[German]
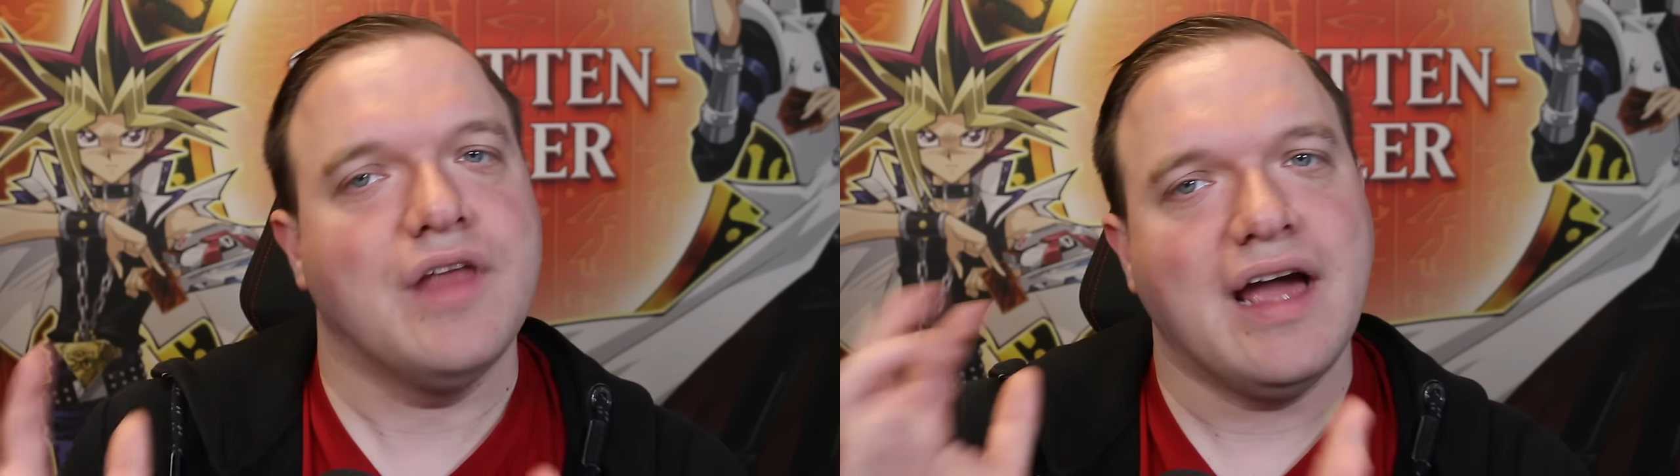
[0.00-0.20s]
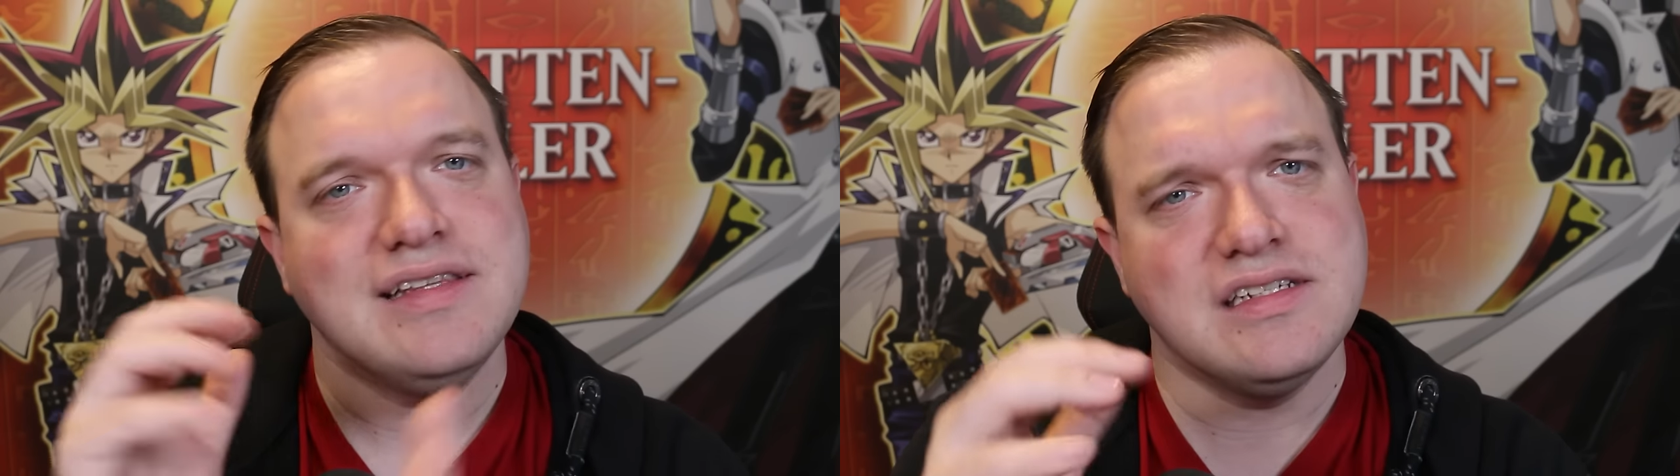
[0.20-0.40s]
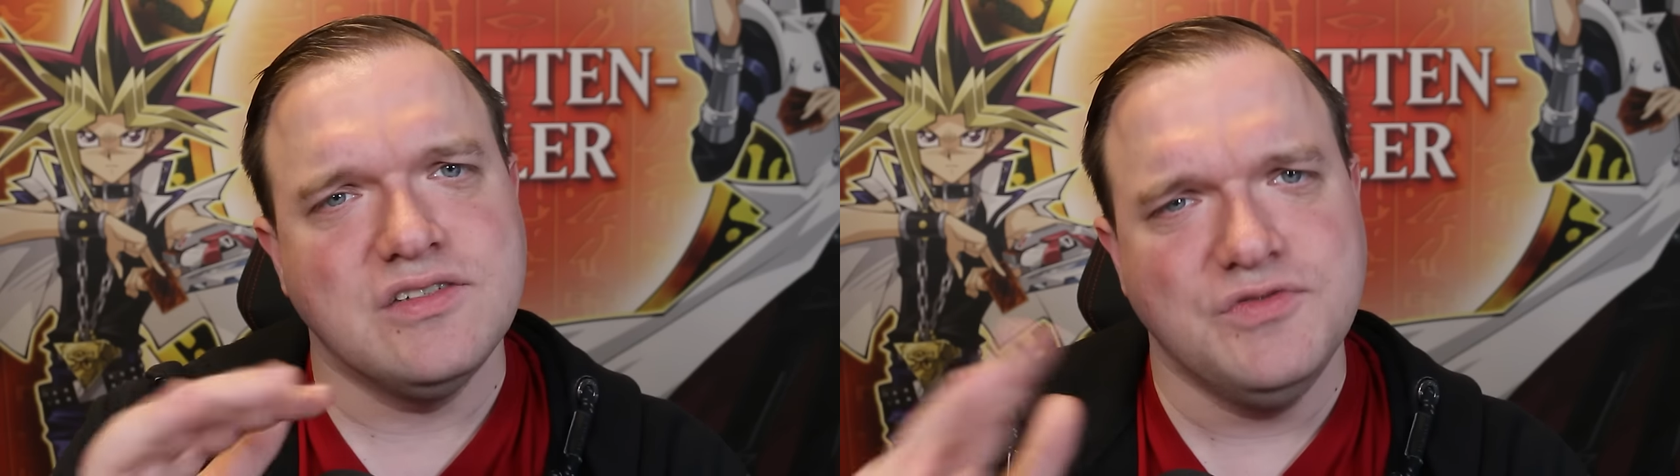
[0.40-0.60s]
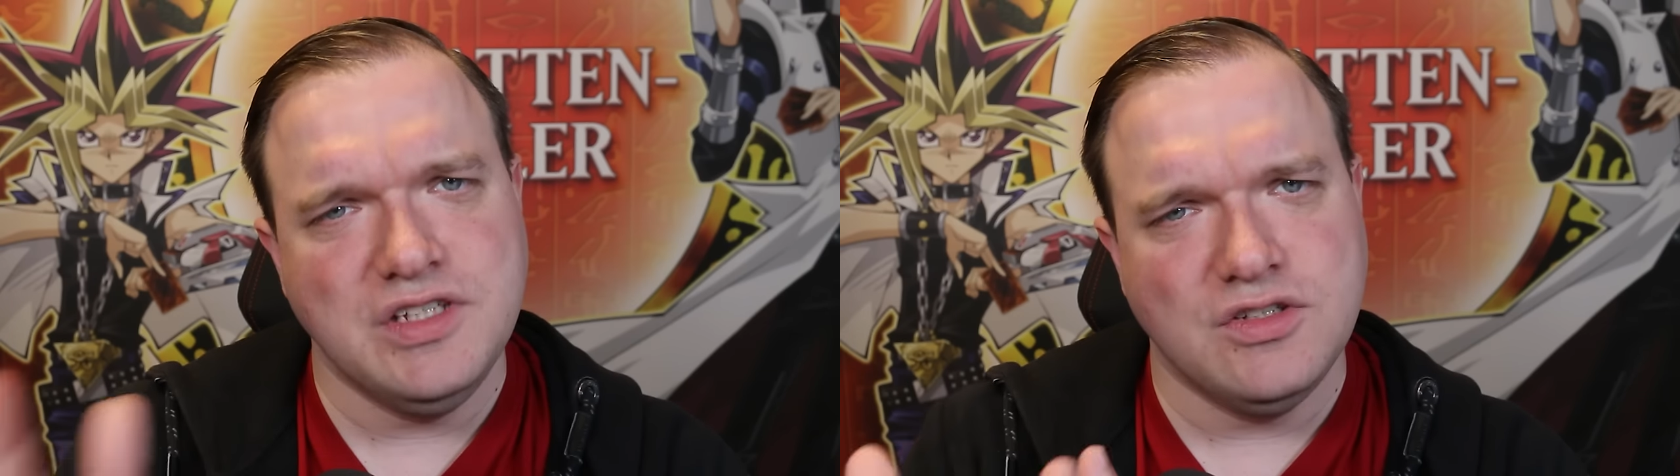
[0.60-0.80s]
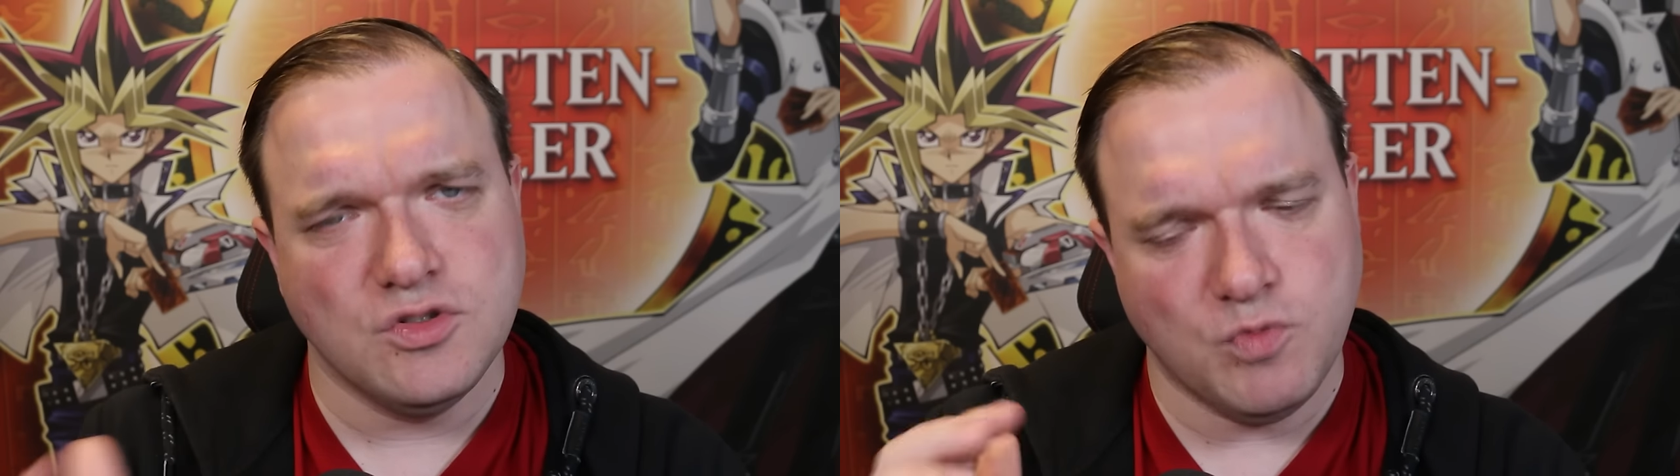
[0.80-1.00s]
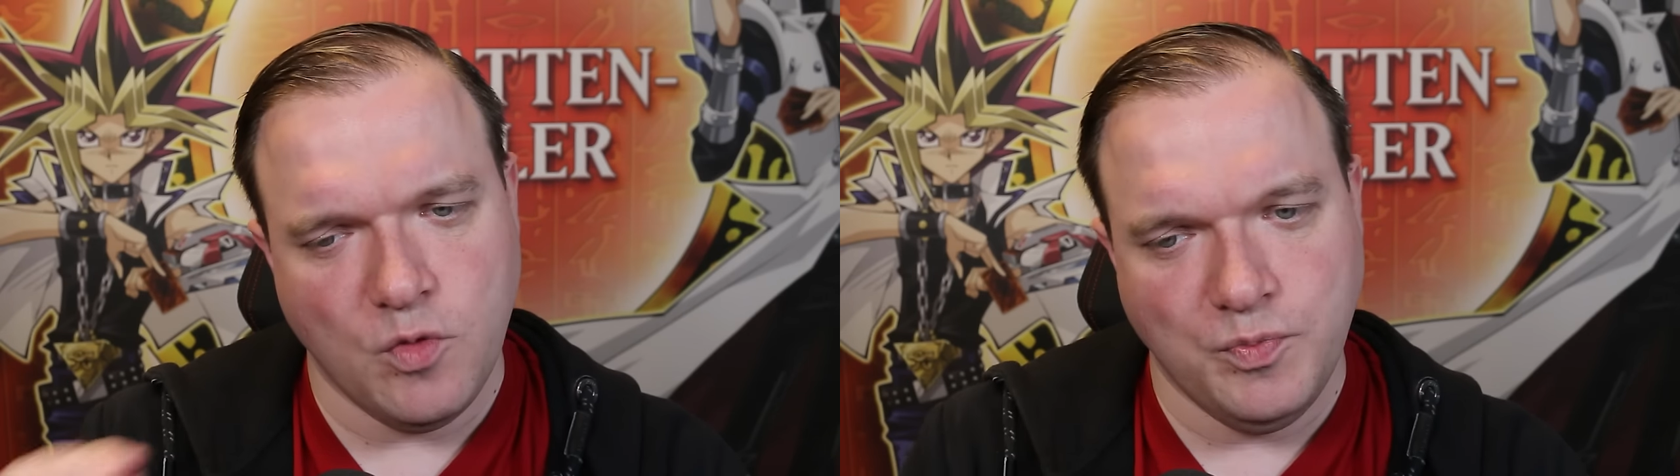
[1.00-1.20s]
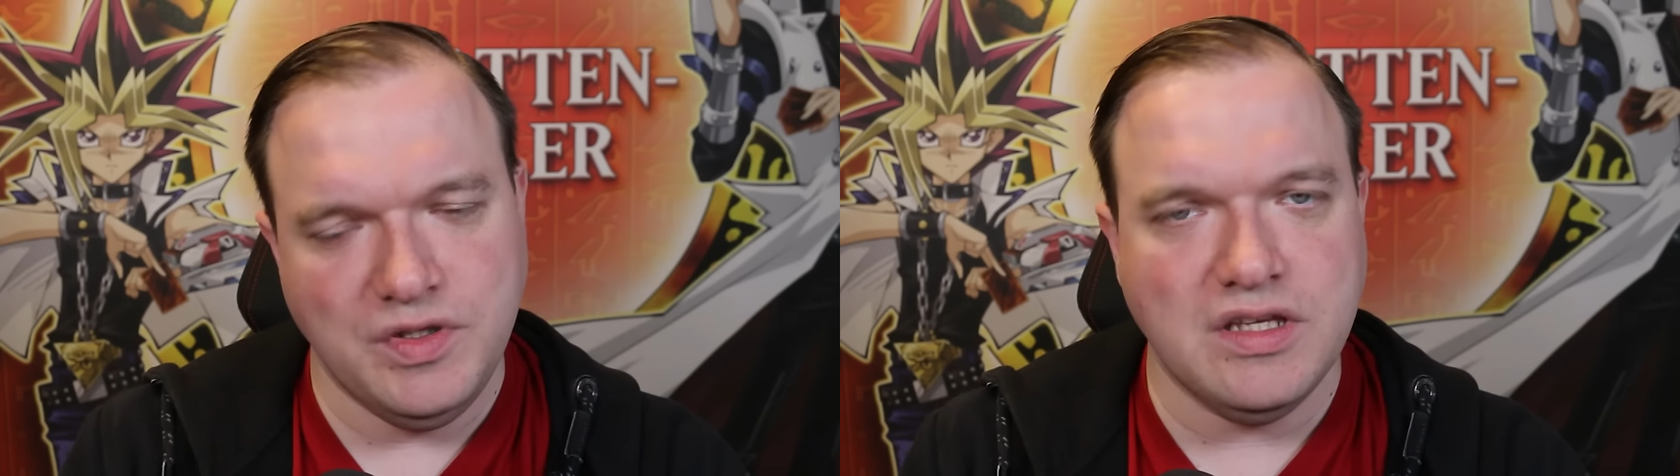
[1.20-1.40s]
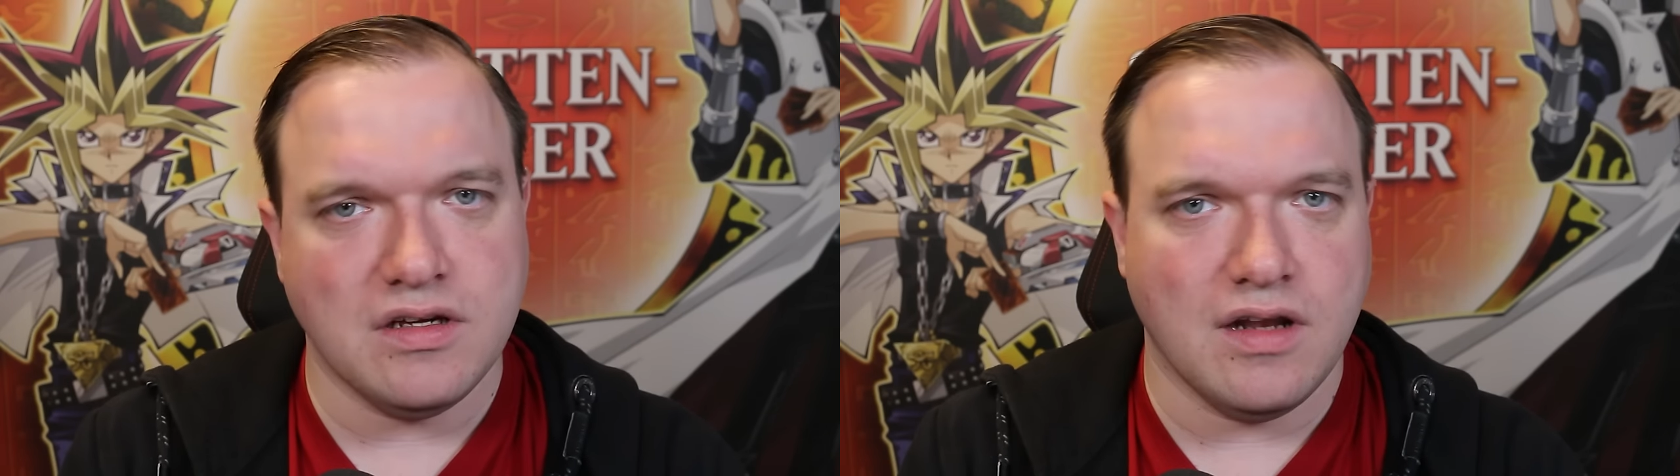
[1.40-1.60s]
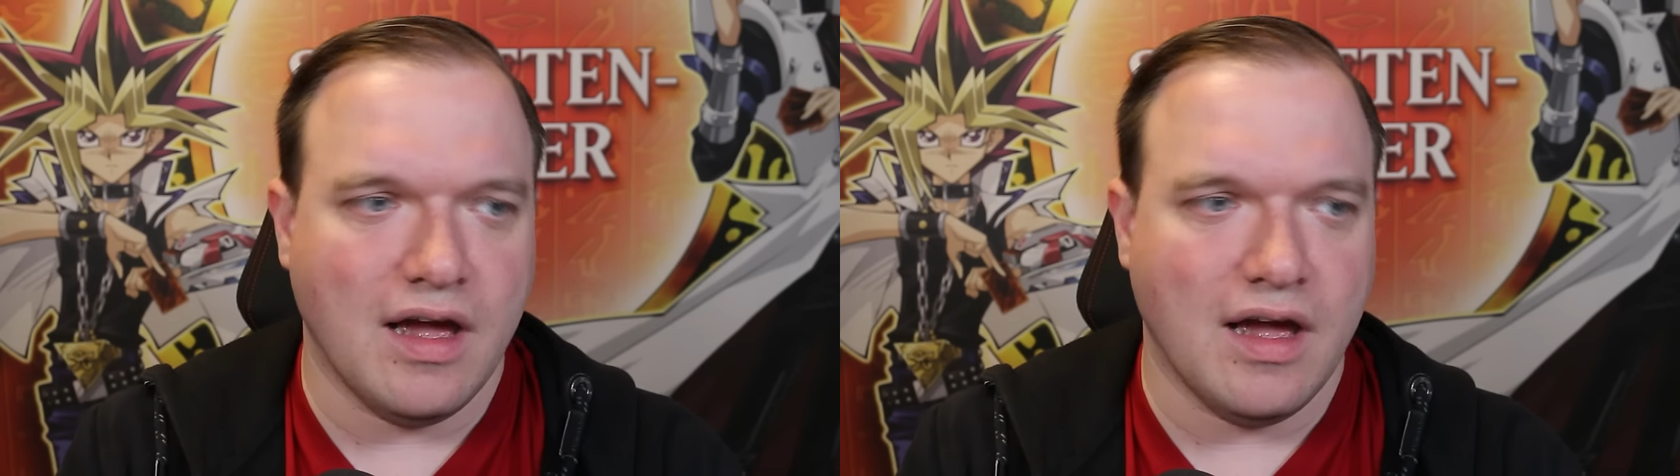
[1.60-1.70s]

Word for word: einzelne Videos probieren,